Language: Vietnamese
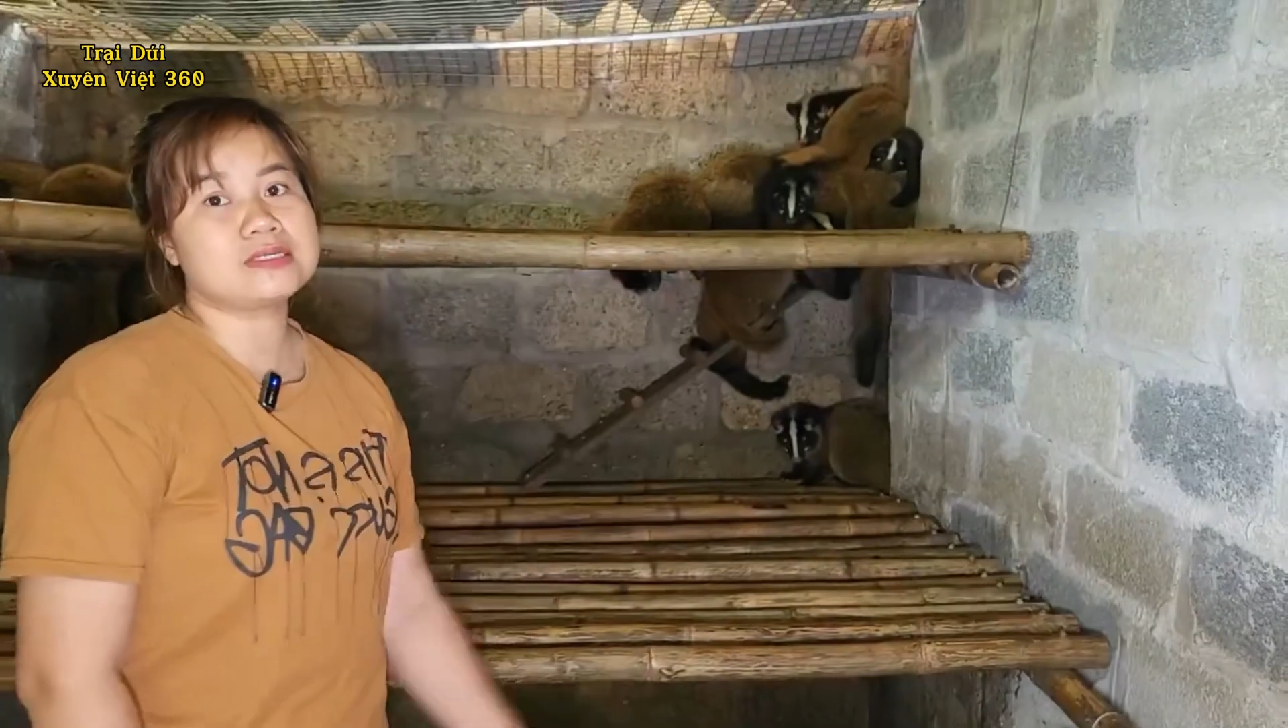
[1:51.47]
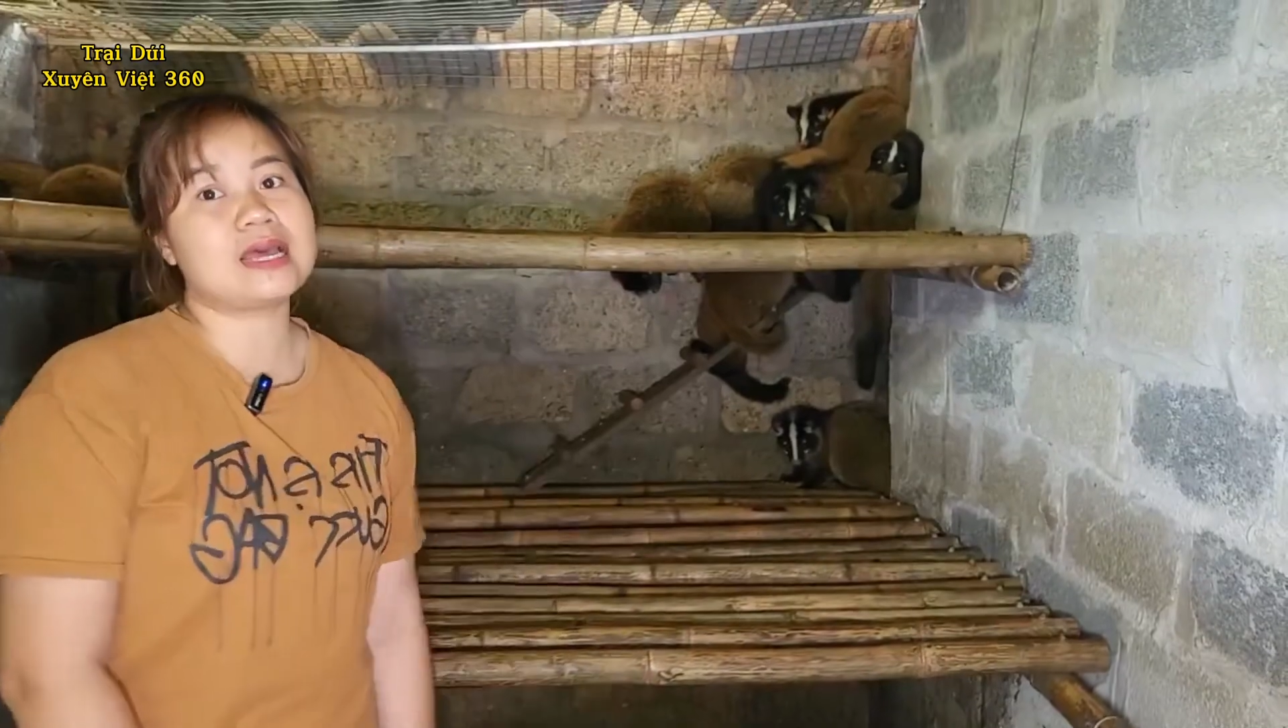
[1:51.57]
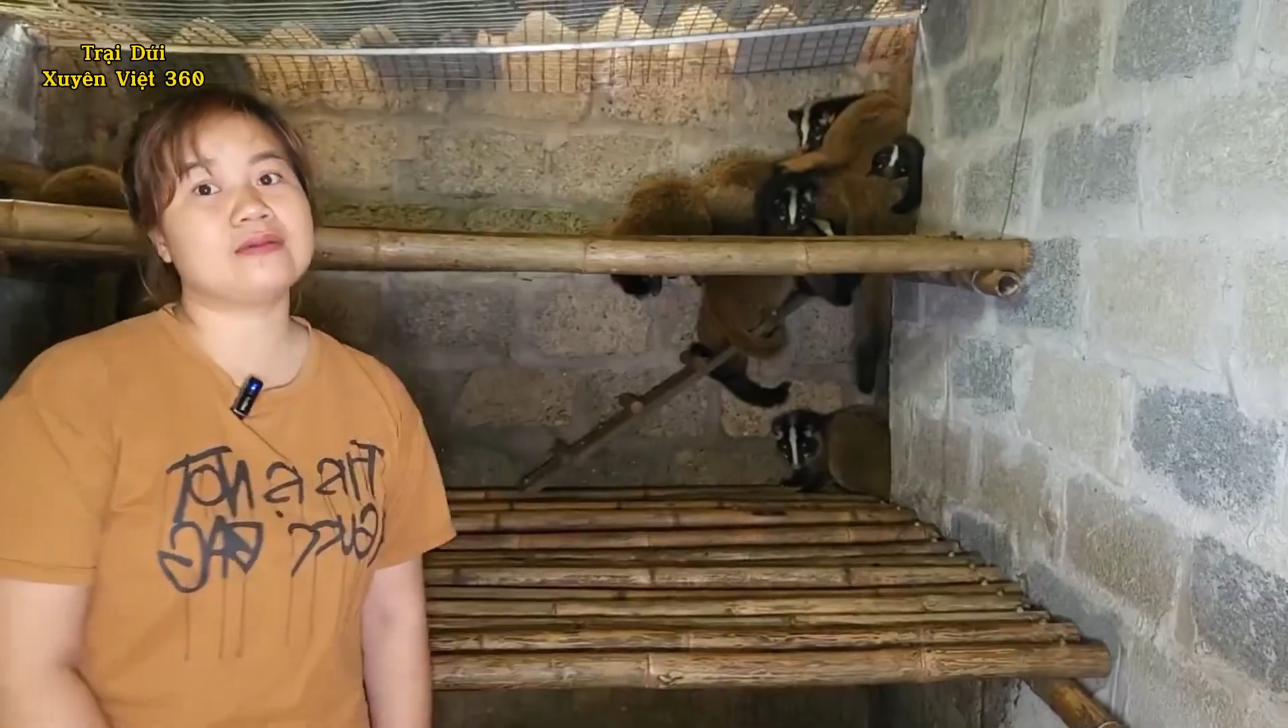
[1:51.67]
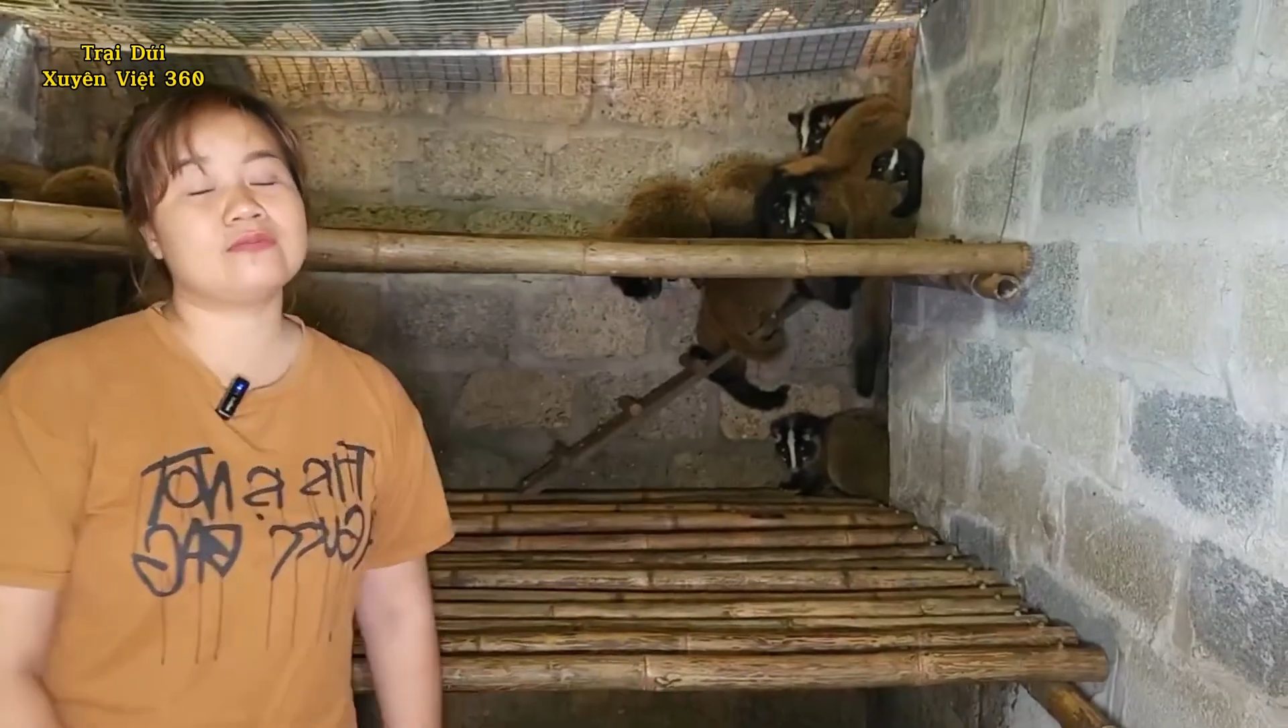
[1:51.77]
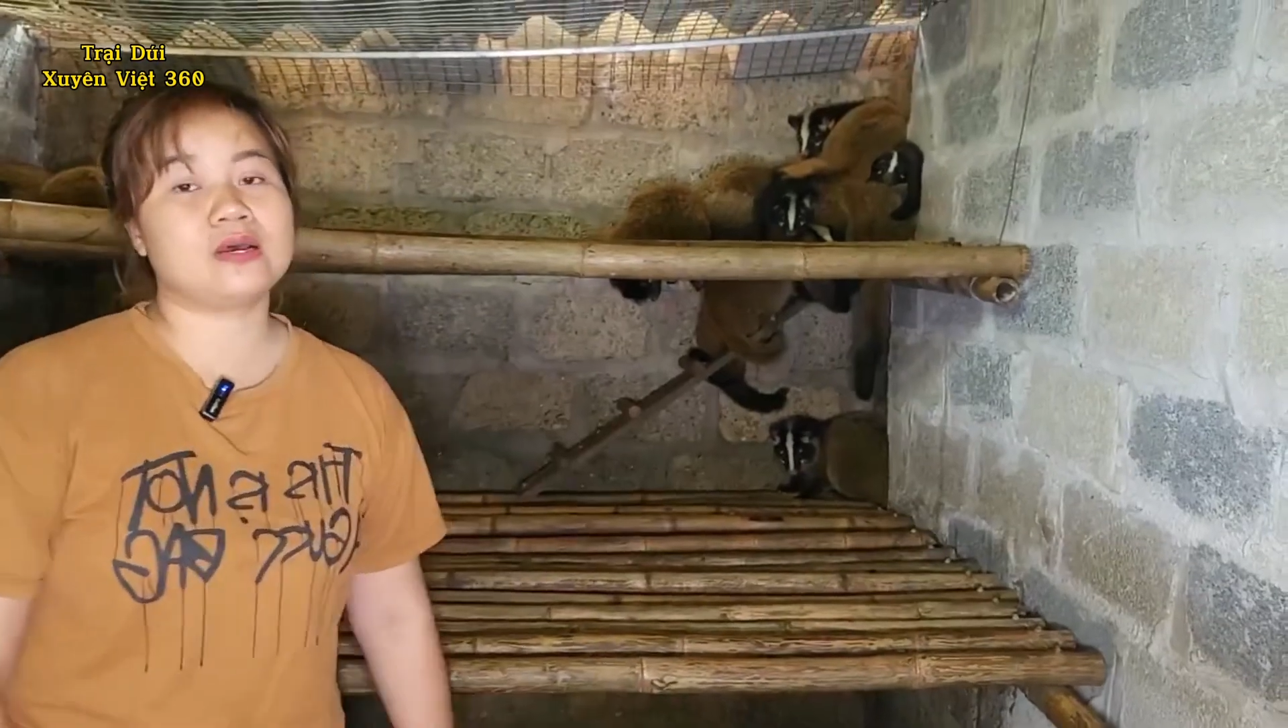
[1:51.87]

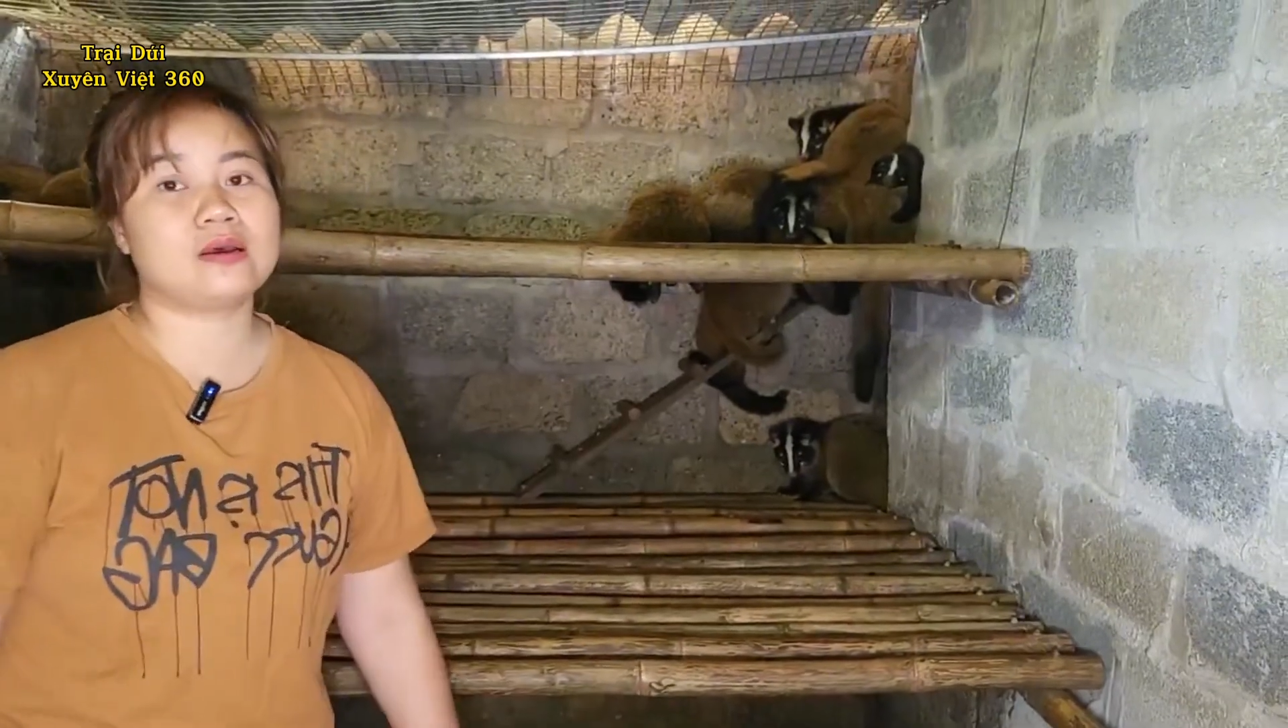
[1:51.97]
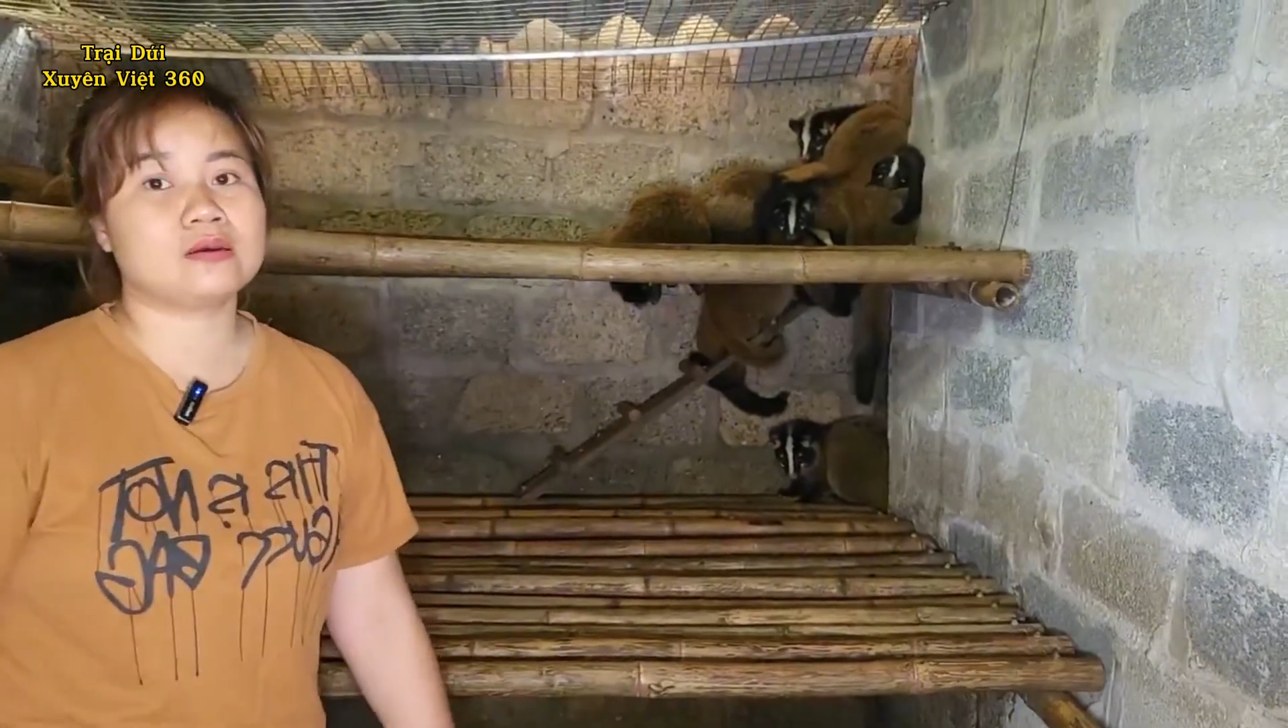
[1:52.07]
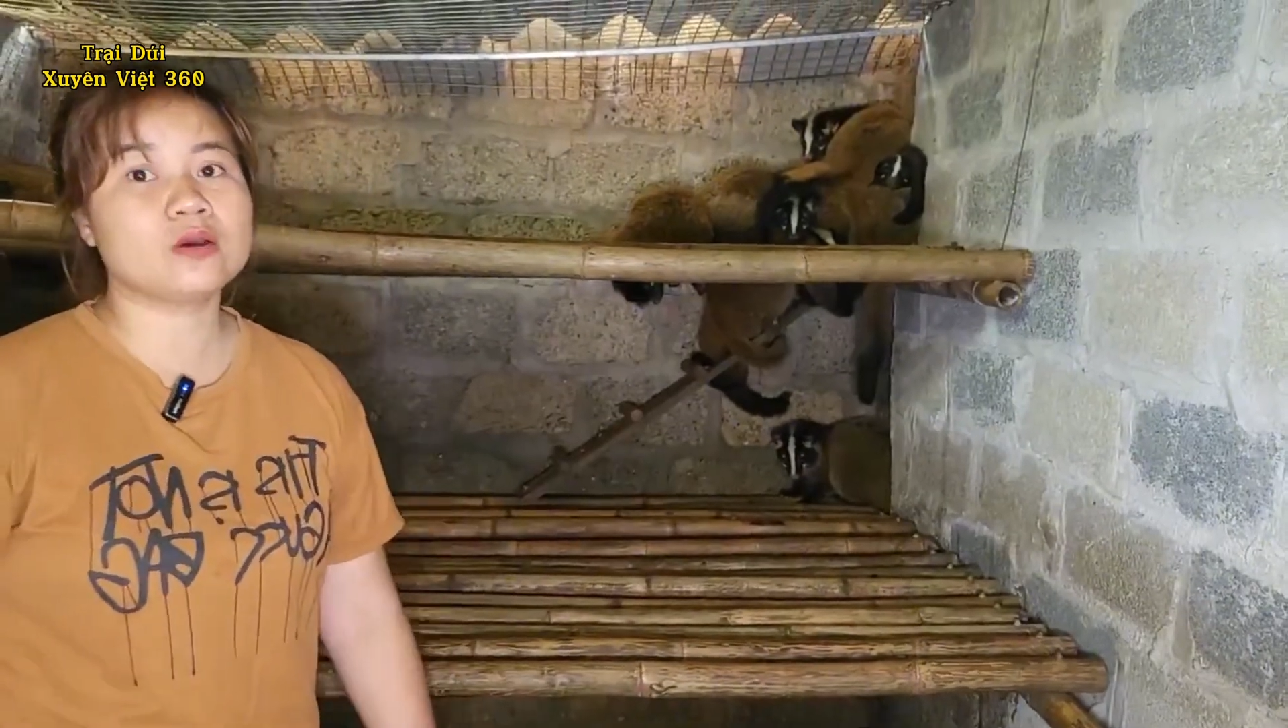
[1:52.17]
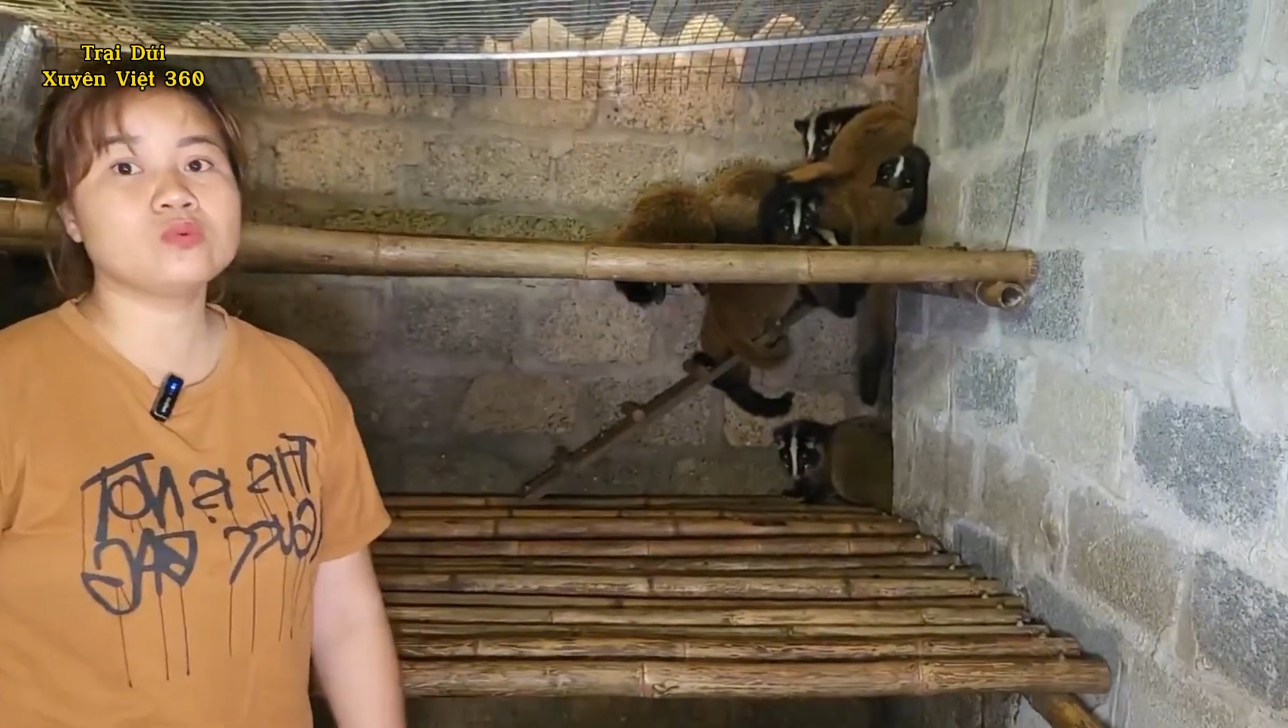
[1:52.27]
quá nhiều thời